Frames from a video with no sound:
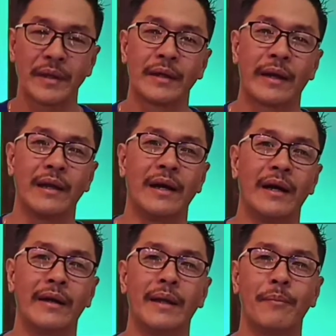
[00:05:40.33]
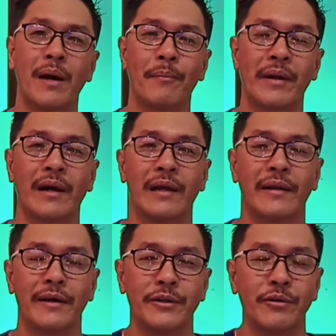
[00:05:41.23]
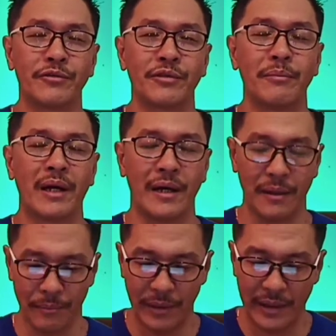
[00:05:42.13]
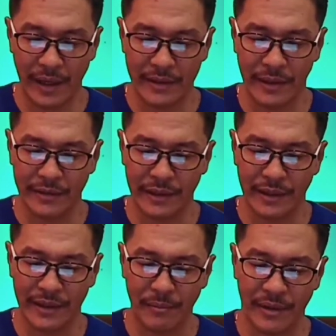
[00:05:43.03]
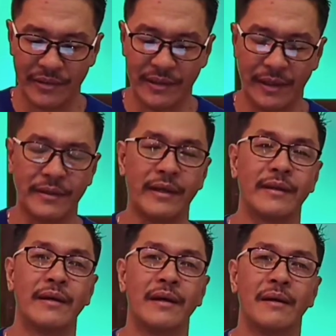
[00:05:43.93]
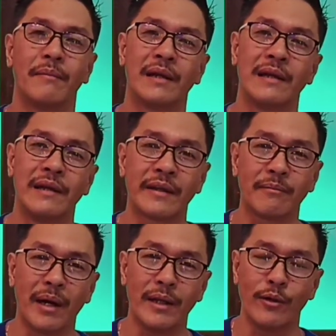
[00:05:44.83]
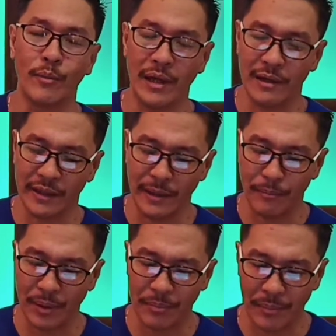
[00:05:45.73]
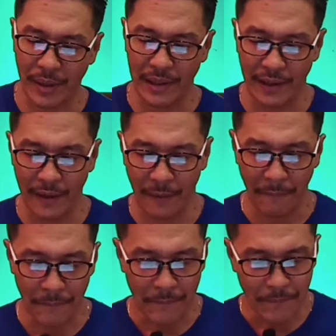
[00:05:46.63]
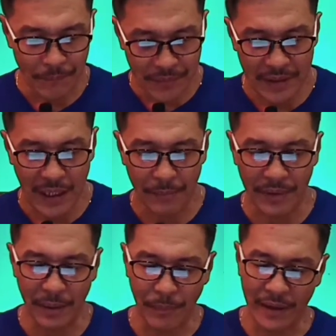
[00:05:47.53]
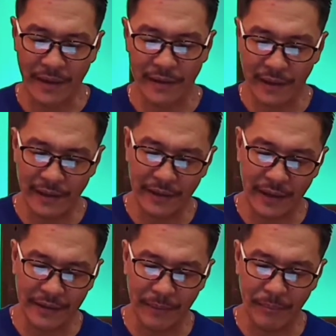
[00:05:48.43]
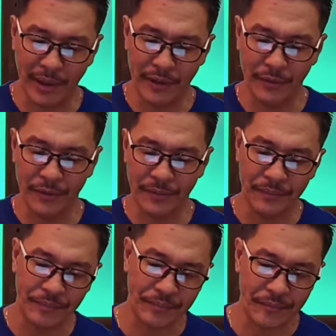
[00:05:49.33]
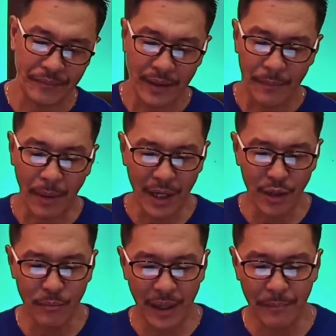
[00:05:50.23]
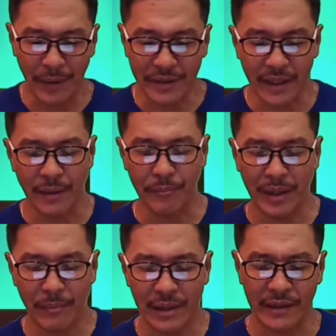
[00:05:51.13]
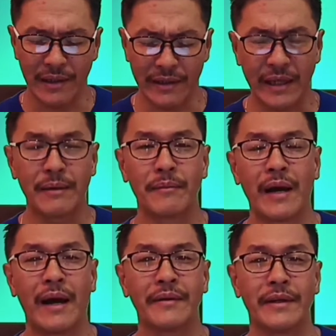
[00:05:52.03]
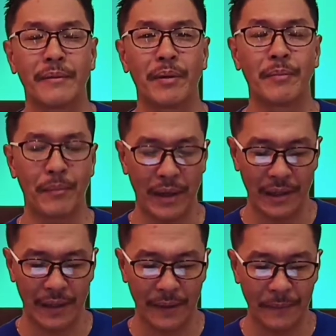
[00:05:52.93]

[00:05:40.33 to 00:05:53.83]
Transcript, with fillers: Kailangan napaparangalan ng Diyos sa mga biyaya tinatamasa natin. Maliliit man o malalaking pagpapala, dapat na naparangalan ng ating Panginoon. Paano ba ang pagtanggap ng malalaking ani ng pagpapala?